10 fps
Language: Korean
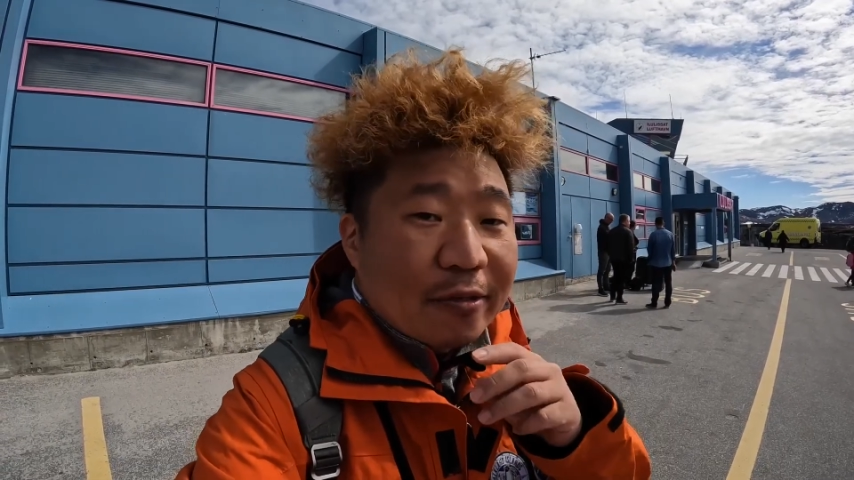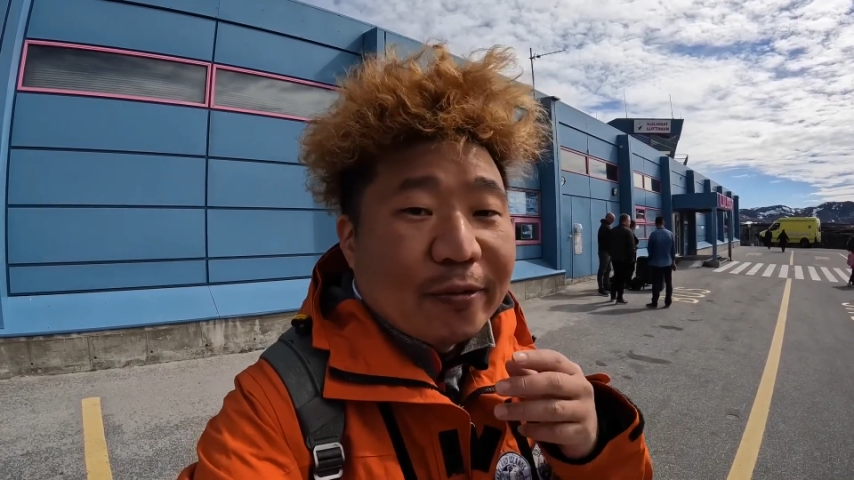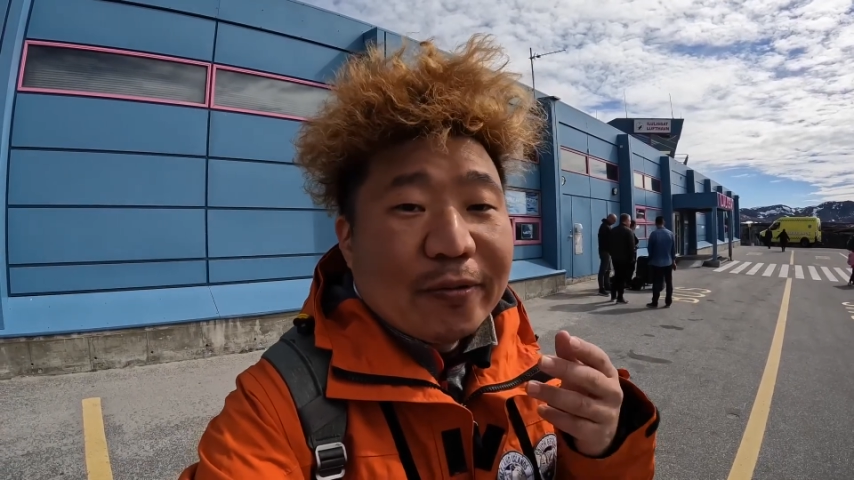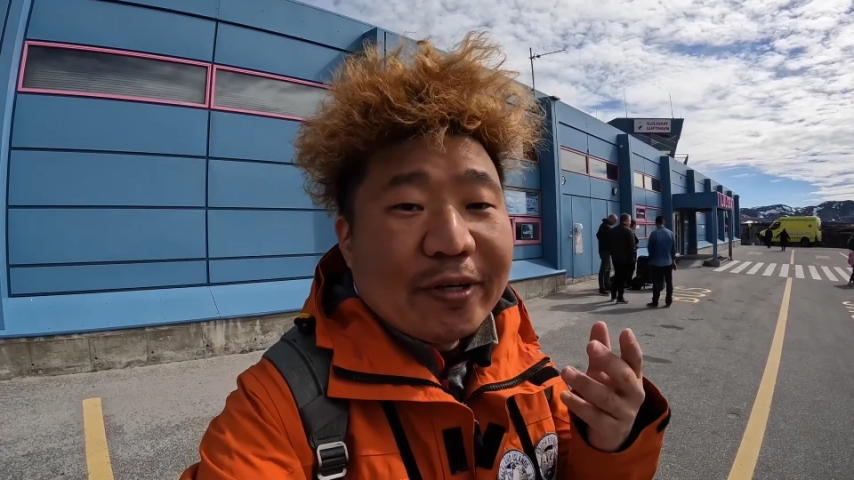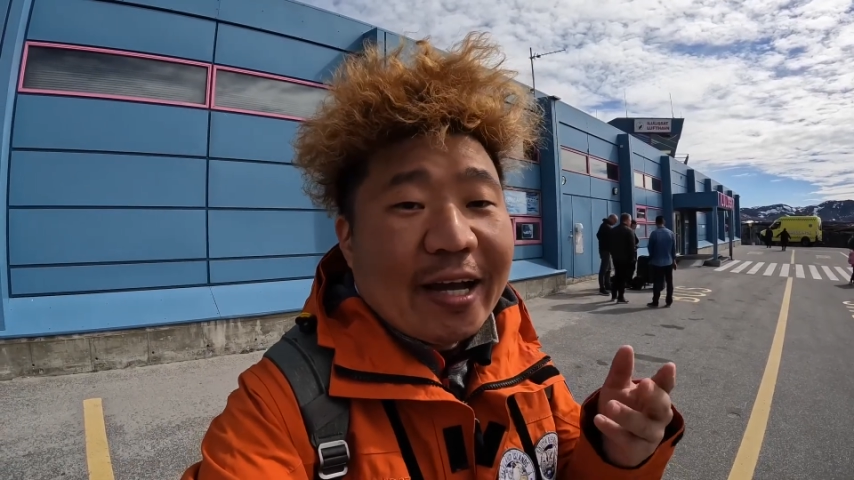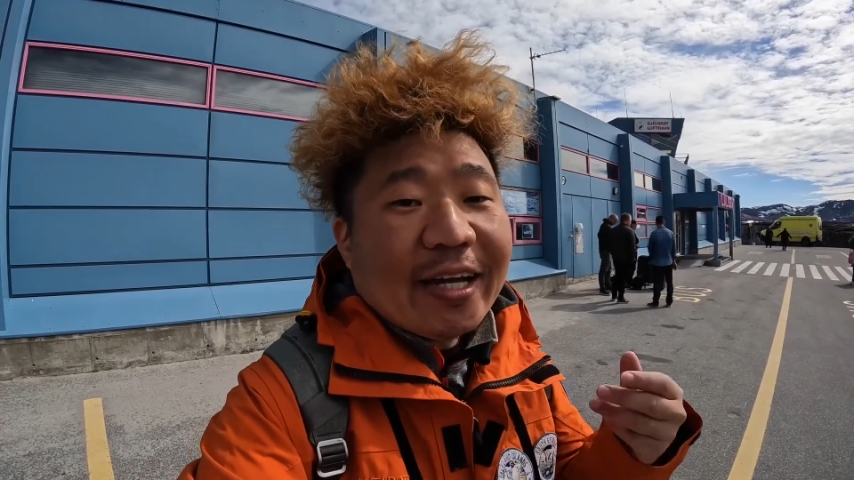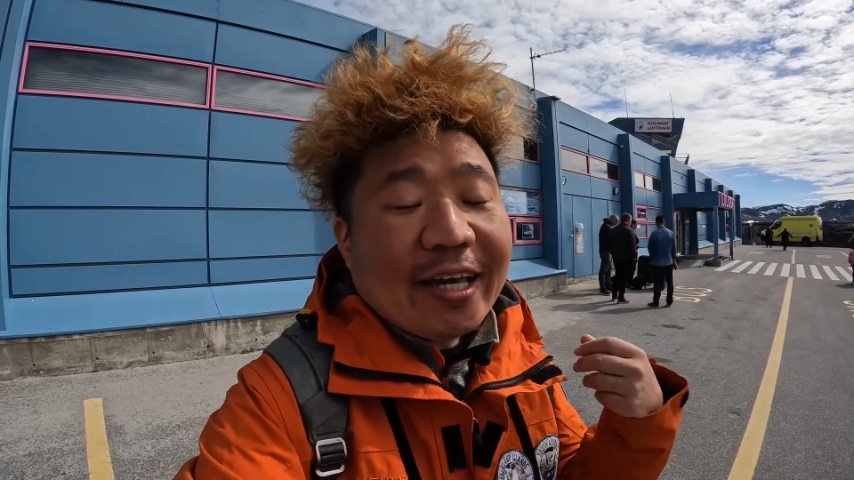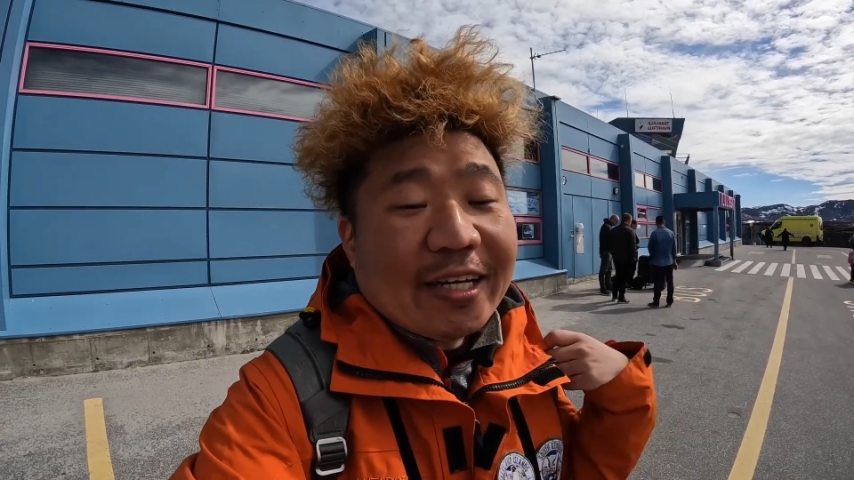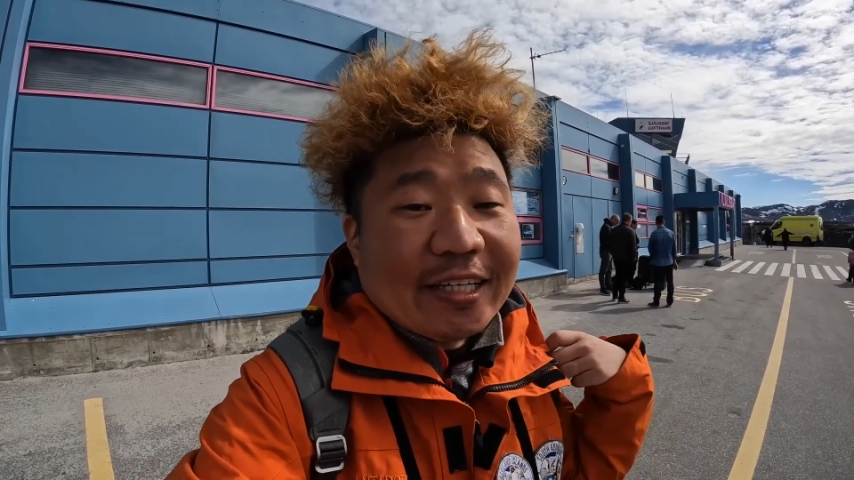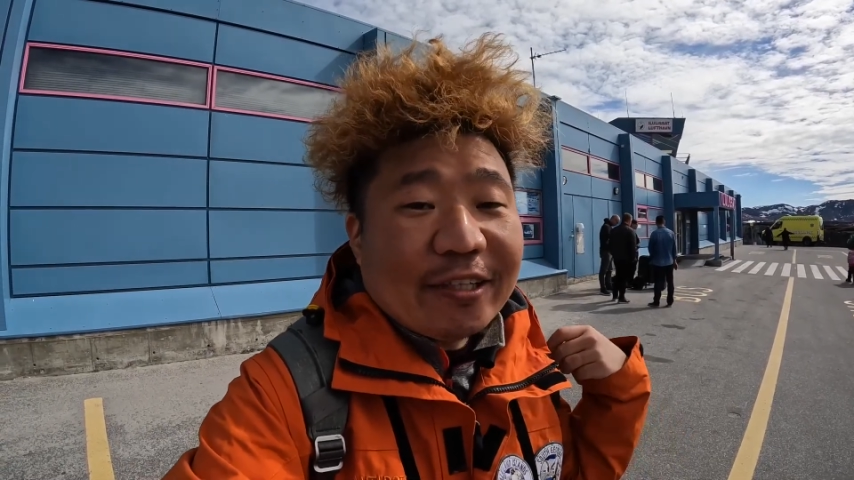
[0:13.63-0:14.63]
드론의
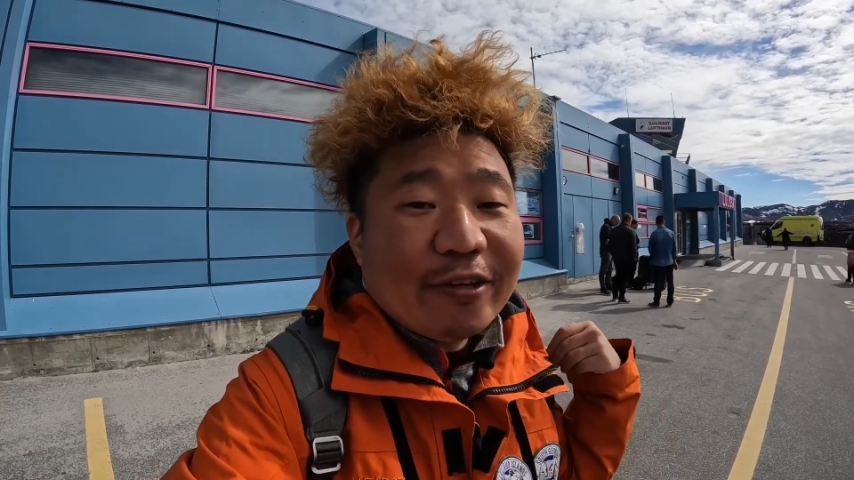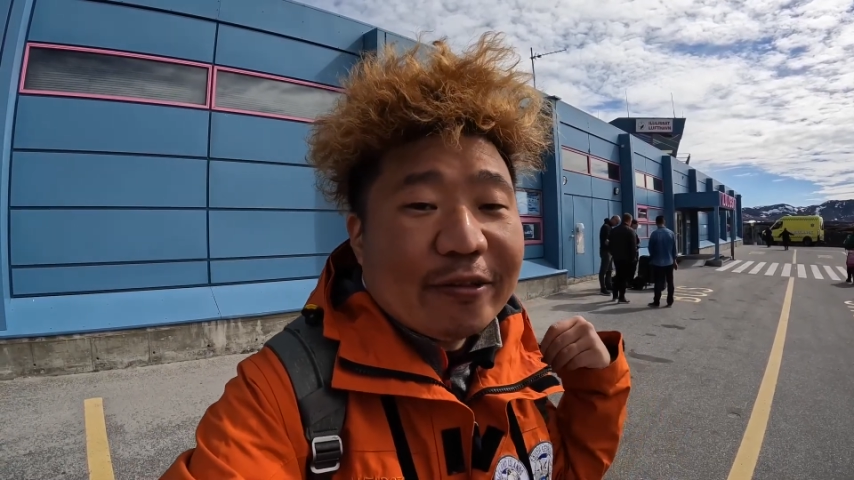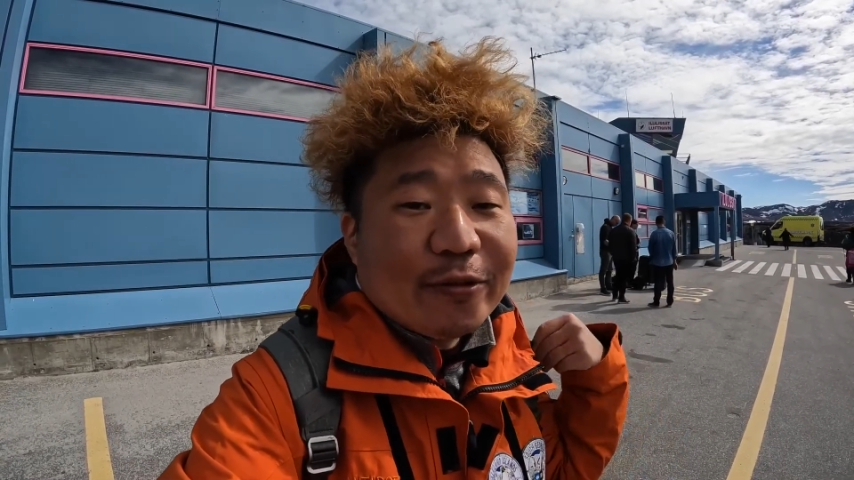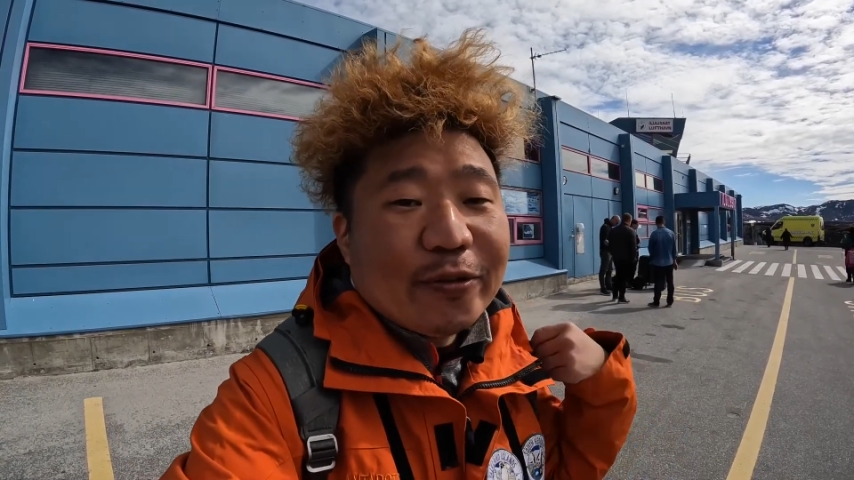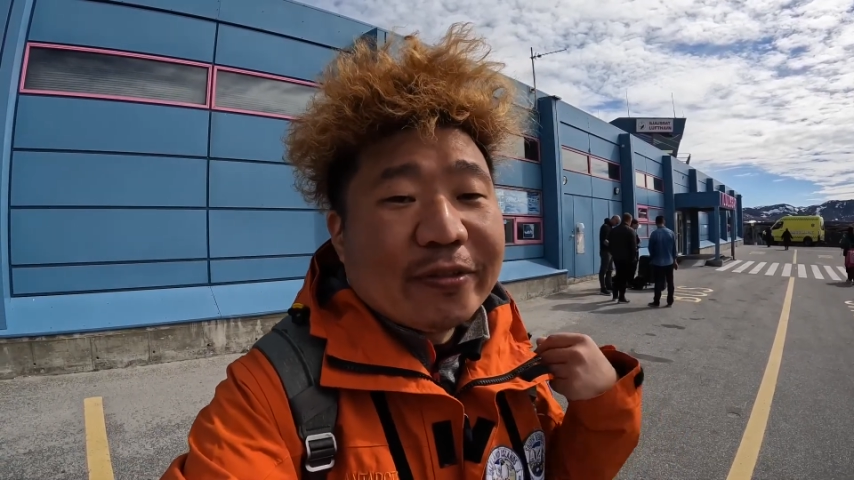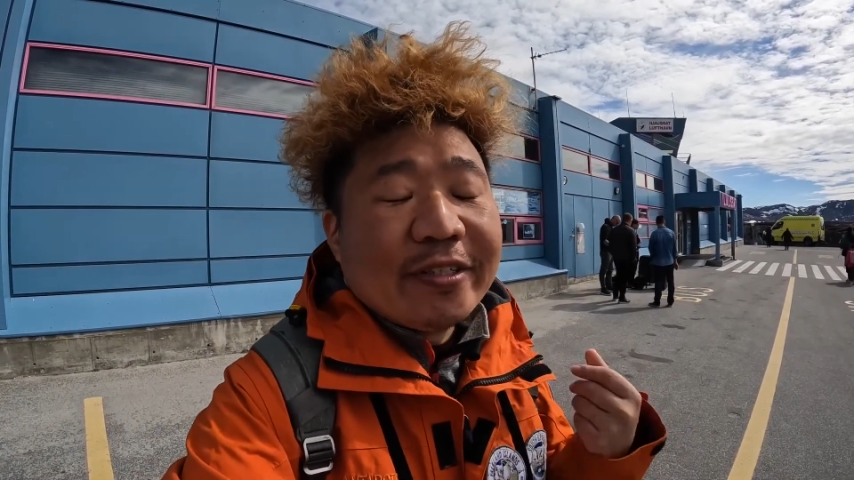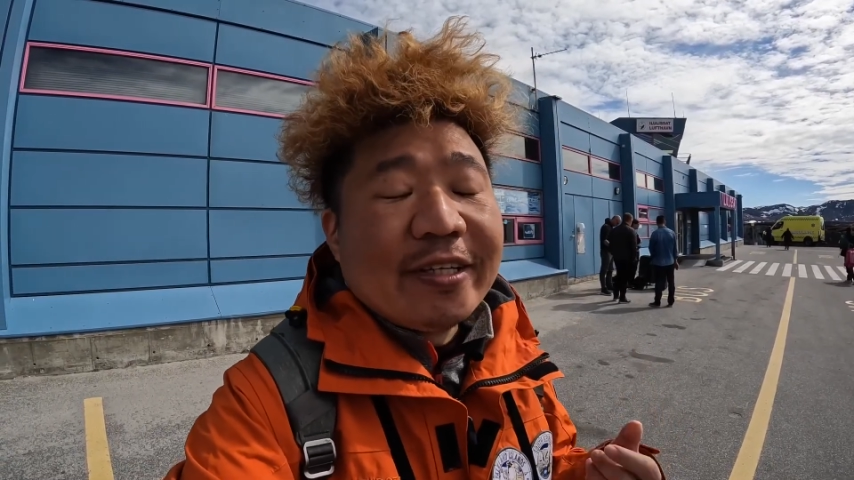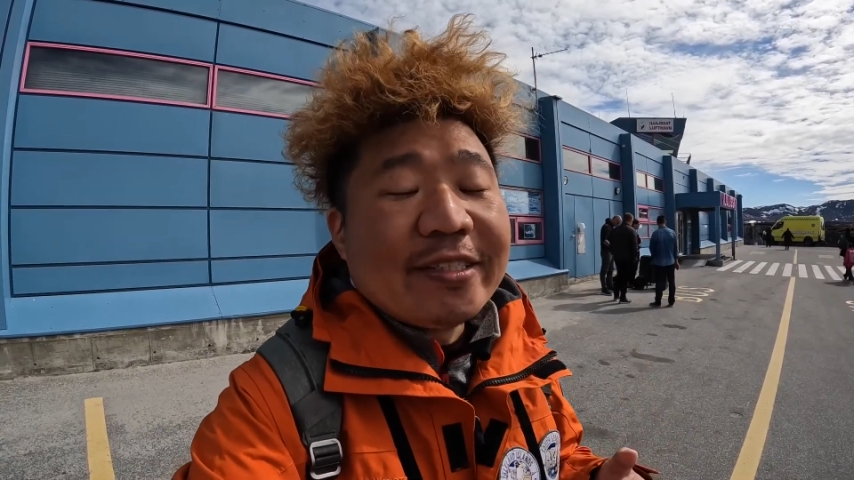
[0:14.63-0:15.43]
한계가 있기도 하고